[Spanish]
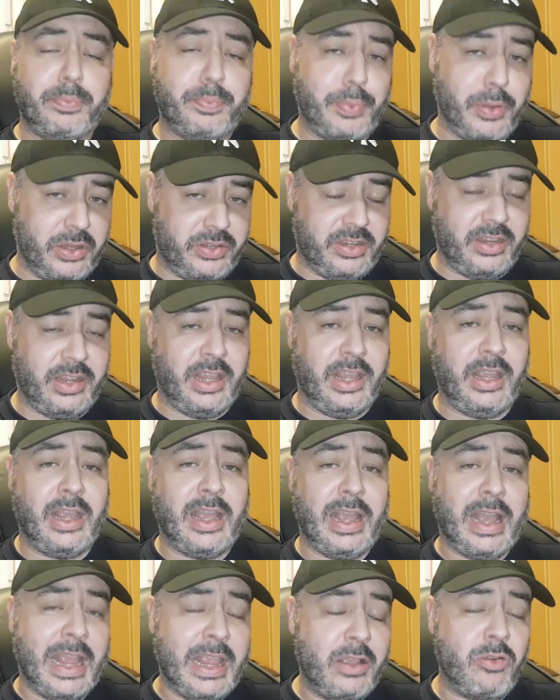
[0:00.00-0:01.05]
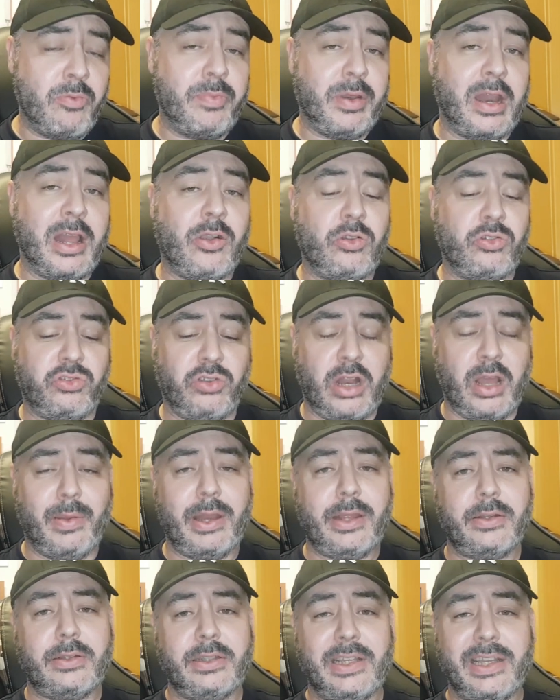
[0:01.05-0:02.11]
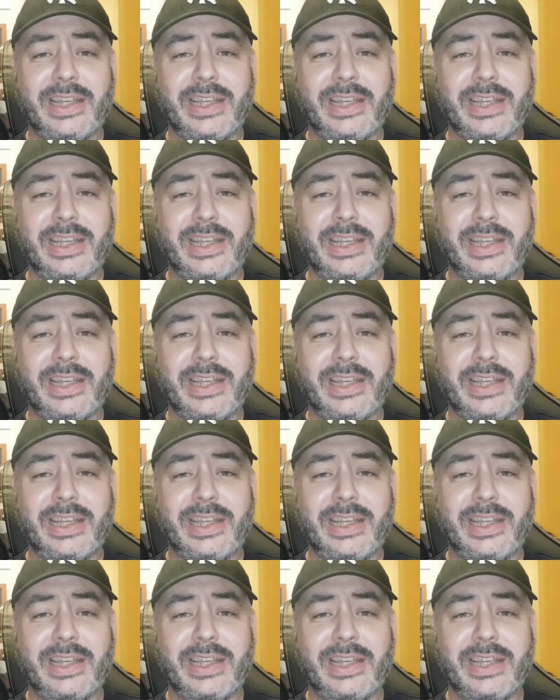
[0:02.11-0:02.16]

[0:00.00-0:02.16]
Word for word: Pues eh, ahí compré la consola, ¿vale?